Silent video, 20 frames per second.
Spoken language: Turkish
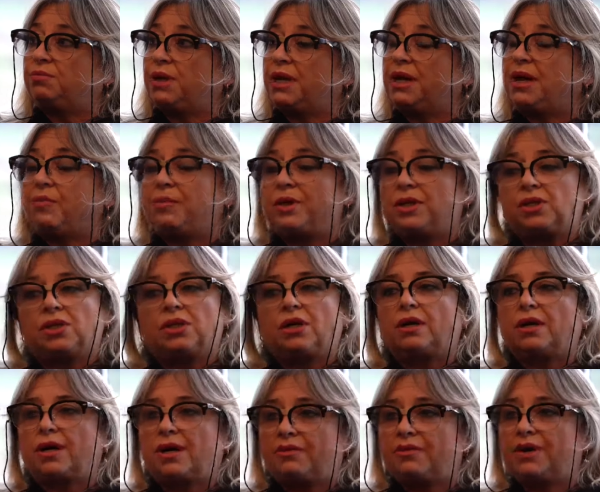beraberce
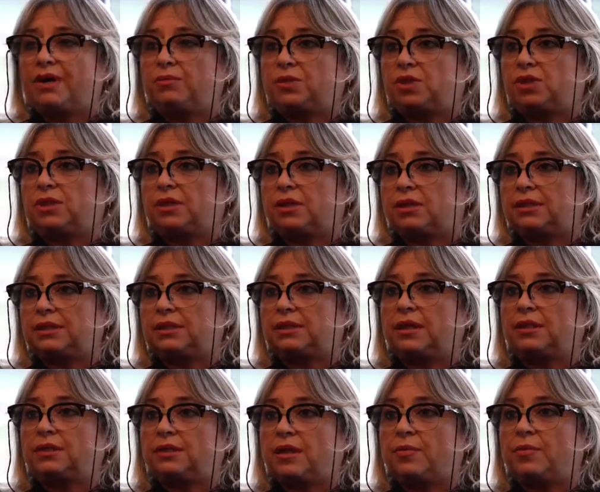karar vermiştik
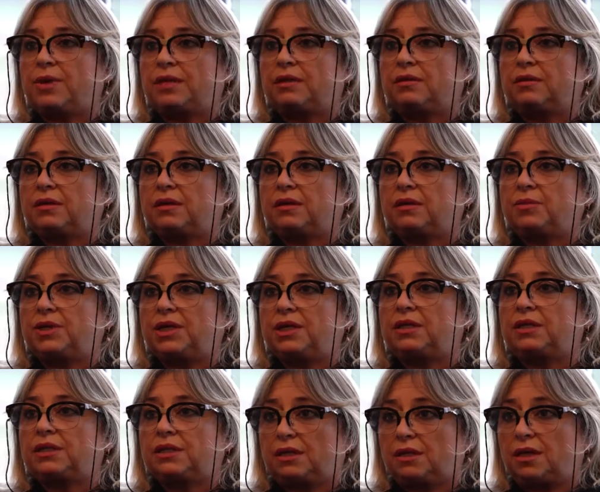aslında. Hatta ben e, bir
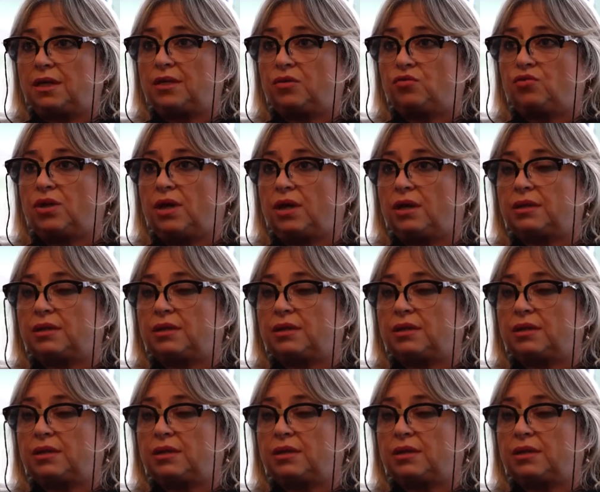keresine randevu da